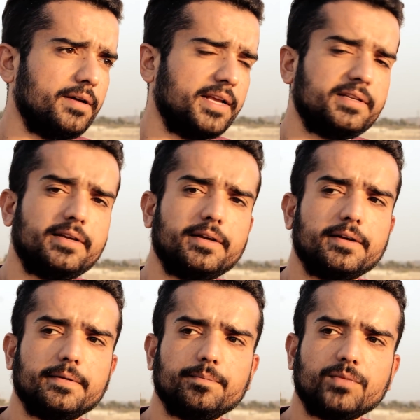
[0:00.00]
ऐसे
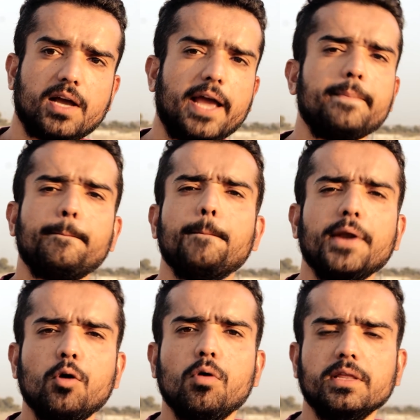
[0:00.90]
हाइप
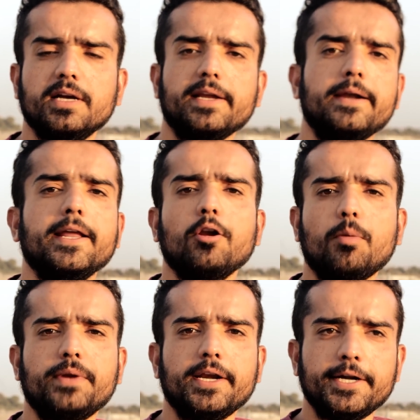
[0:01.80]
बना हुआ था कि इंटेल
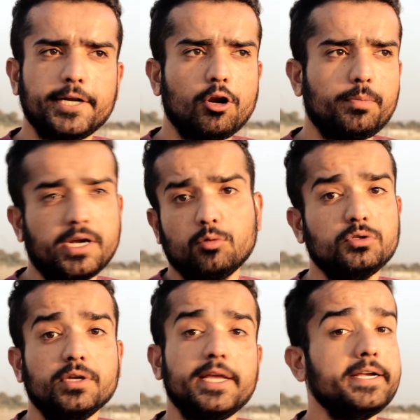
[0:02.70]
ऑप्टेन इंटेल ऑप्टेन
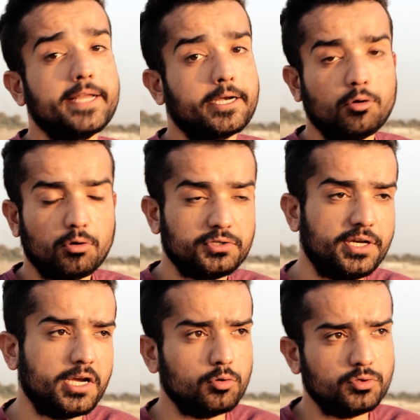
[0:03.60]
कुछ नई टेक्नोलॉजी
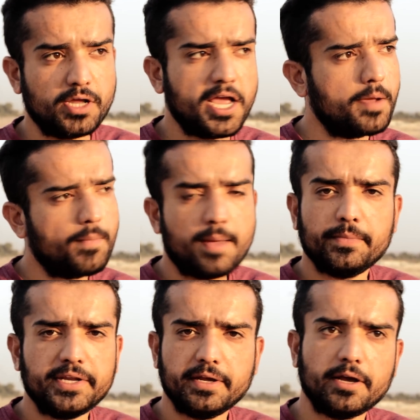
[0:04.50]
है कुछ नया
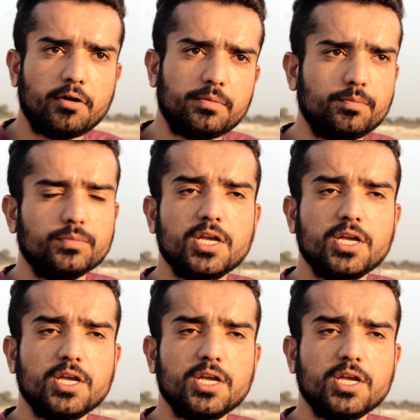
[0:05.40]
मेमोरी है और